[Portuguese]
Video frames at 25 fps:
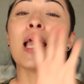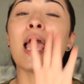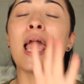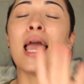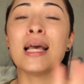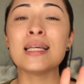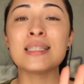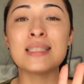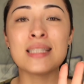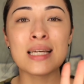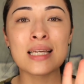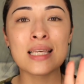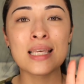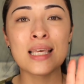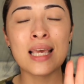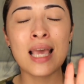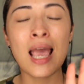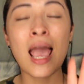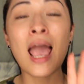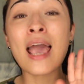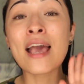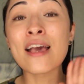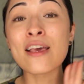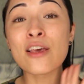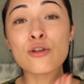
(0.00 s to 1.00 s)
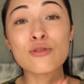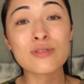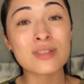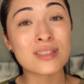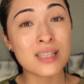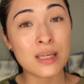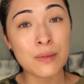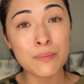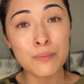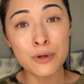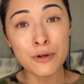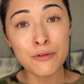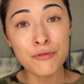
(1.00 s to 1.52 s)
Essa aqui é que eu
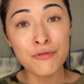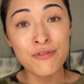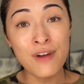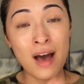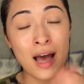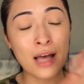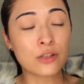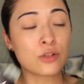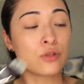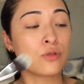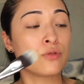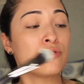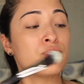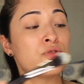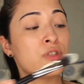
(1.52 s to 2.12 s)
sempre faço.